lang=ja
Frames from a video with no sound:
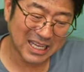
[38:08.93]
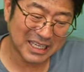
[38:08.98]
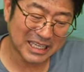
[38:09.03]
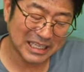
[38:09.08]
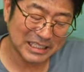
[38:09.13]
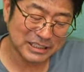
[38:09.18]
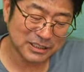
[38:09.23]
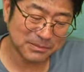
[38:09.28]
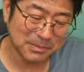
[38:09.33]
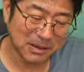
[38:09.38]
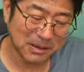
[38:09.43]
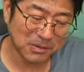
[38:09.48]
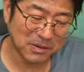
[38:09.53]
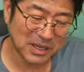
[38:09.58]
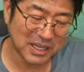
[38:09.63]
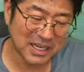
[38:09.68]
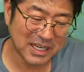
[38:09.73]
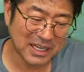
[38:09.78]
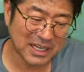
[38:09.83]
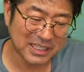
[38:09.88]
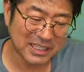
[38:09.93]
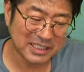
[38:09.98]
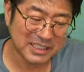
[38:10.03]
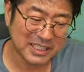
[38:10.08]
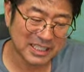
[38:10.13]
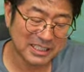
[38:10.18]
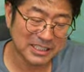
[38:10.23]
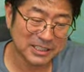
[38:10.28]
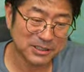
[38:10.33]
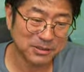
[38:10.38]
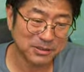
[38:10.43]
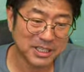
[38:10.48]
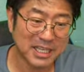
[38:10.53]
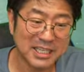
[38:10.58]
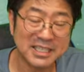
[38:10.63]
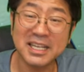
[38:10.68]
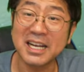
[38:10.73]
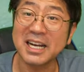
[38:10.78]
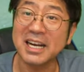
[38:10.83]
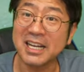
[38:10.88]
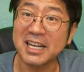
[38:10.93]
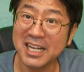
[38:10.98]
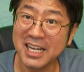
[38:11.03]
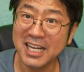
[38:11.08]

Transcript: スマホかなんかで写真撮り合ったんかな